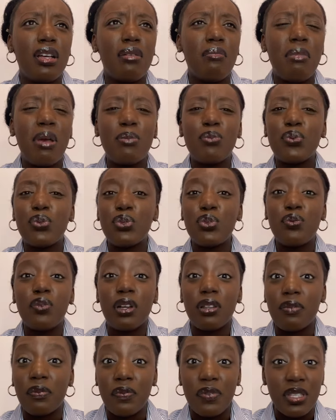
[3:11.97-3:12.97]
Même sur
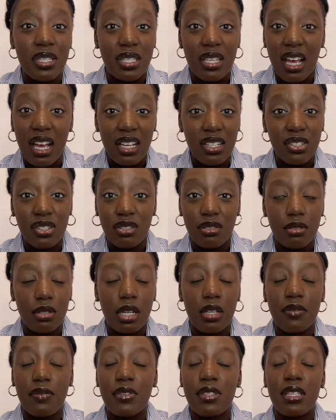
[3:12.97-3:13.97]
votre visage,
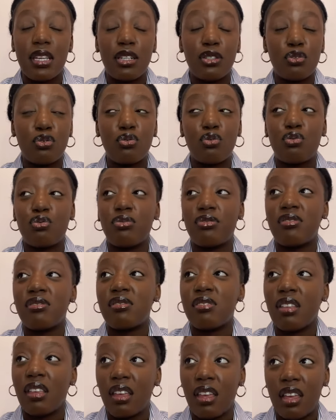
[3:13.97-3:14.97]
les visages toujours
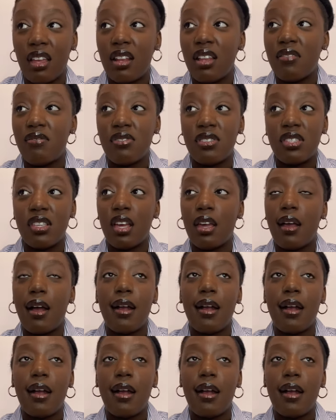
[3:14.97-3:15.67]
serrés, les visages...